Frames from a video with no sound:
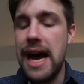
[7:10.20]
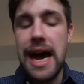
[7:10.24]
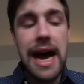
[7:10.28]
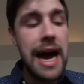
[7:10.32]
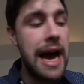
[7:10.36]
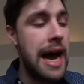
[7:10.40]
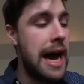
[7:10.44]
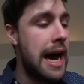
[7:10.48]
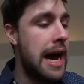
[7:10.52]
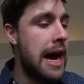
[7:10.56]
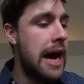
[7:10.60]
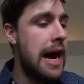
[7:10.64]

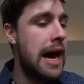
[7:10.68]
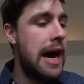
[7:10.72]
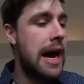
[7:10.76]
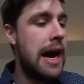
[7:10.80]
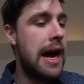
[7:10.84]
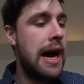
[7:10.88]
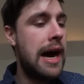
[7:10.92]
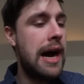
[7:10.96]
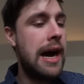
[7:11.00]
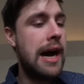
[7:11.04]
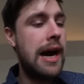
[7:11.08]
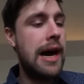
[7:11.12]

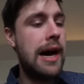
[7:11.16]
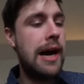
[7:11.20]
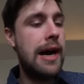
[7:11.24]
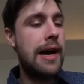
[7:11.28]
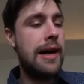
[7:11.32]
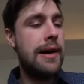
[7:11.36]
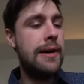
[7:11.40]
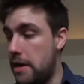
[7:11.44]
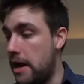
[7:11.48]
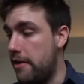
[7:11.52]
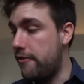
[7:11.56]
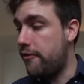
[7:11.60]
Ah
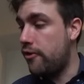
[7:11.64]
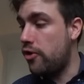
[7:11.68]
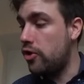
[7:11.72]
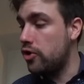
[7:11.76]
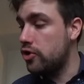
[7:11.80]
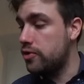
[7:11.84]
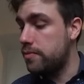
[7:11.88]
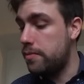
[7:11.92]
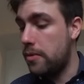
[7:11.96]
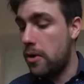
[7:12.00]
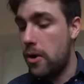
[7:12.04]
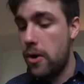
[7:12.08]
Bah
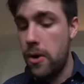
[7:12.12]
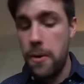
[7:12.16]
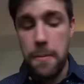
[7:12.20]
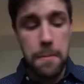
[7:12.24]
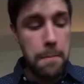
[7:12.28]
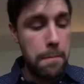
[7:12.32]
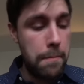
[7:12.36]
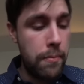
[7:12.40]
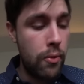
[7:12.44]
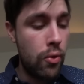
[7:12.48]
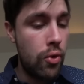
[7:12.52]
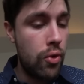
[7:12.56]

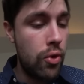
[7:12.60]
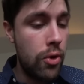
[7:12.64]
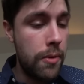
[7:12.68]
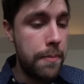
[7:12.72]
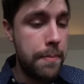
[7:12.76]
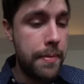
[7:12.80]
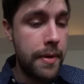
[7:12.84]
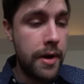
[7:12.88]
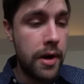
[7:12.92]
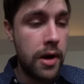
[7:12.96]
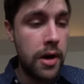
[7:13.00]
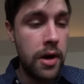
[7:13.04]
franchement, bon
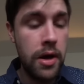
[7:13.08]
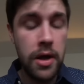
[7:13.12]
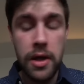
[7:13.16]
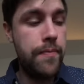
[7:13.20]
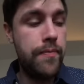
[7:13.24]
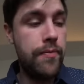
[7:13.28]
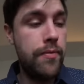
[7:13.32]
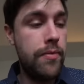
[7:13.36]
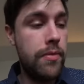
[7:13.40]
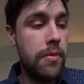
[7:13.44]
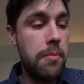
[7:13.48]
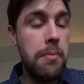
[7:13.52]
repas,
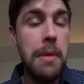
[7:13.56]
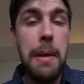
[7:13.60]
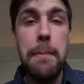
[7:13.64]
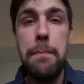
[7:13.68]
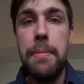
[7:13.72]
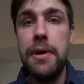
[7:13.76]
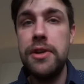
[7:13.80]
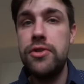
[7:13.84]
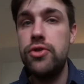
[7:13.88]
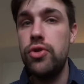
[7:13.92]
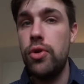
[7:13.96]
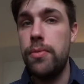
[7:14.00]
même
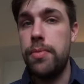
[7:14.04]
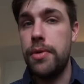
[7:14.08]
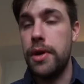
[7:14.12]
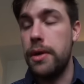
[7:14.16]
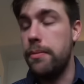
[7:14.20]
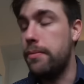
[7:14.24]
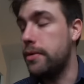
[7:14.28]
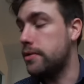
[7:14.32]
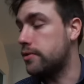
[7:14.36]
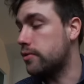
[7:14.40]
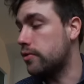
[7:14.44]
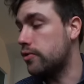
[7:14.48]
pas
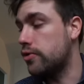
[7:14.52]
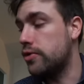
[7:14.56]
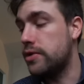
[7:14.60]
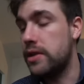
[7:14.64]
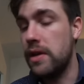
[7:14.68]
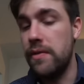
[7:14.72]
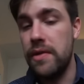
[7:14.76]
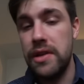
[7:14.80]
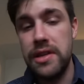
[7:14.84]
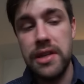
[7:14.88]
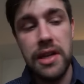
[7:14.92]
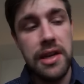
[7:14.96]
surpris parce que je
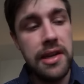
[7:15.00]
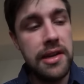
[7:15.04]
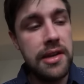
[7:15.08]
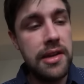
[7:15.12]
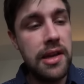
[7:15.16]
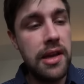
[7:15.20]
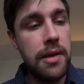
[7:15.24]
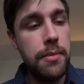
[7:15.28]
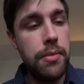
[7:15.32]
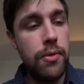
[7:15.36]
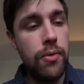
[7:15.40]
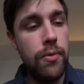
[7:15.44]
savais que ça allait être
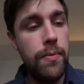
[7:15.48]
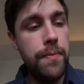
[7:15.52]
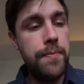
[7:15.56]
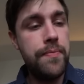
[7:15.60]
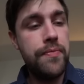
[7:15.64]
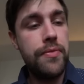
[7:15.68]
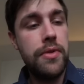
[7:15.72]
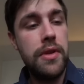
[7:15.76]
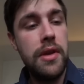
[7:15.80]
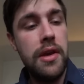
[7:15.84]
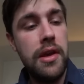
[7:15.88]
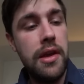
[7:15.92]
très bon
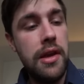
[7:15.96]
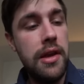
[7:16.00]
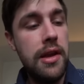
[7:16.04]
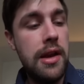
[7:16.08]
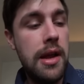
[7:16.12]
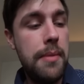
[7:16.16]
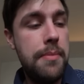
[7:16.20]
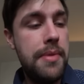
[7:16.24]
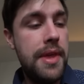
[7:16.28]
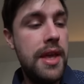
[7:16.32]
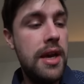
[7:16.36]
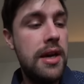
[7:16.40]
et
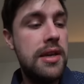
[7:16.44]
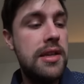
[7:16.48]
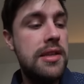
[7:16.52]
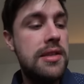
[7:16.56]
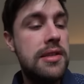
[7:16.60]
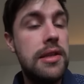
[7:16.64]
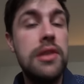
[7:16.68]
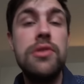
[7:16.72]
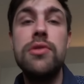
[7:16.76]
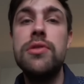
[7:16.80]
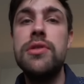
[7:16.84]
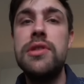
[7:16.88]
la bière qui
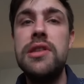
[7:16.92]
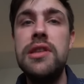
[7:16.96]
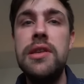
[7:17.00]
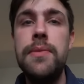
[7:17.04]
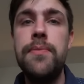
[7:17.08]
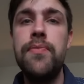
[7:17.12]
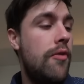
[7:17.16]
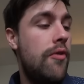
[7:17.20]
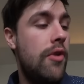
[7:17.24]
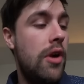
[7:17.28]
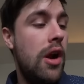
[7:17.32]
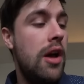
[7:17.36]

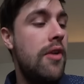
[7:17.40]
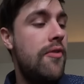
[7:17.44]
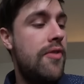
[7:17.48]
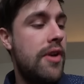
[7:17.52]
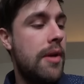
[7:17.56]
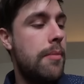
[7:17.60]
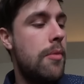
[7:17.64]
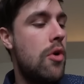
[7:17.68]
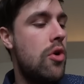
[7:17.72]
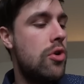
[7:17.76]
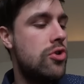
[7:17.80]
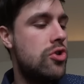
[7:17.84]
s'associe. Là,
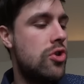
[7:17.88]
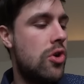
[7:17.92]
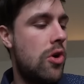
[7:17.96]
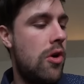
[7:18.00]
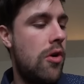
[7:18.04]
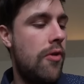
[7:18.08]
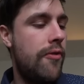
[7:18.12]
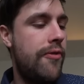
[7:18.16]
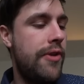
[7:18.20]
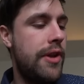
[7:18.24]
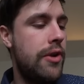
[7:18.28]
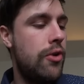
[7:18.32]
vraiment, genre
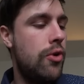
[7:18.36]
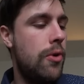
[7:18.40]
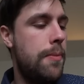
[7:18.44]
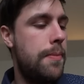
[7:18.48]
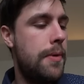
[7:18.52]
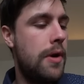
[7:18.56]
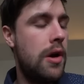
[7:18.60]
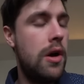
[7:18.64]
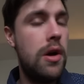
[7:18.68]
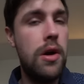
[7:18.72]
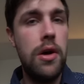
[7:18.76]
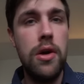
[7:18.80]
en fin de
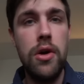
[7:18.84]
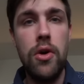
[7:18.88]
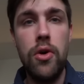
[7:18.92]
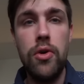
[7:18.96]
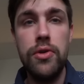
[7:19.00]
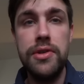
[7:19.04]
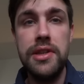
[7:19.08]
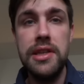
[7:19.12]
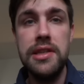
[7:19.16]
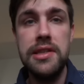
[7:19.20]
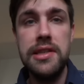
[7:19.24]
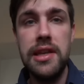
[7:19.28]
repas,
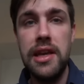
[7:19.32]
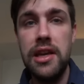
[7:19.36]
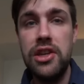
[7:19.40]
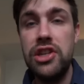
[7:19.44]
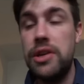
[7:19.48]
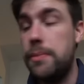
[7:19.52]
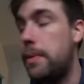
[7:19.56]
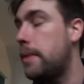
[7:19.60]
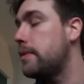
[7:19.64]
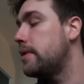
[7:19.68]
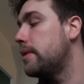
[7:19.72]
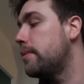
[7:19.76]
en dessert,
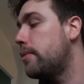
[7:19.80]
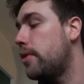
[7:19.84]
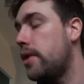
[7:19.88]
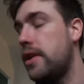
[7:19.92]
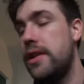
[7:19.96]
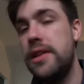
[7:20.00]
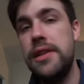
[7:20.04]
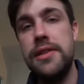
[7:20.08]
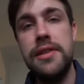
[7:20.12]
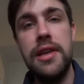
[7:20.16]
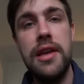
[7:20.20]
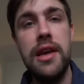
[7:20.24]
j'ai pas besoin de
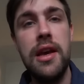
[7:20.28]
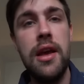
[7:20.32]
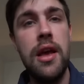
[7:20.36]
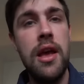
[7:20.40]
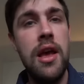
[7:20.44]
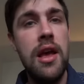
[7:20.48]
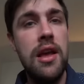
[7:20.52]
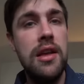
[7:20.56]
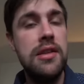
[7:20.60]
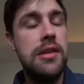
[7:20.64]
prendre un dessert.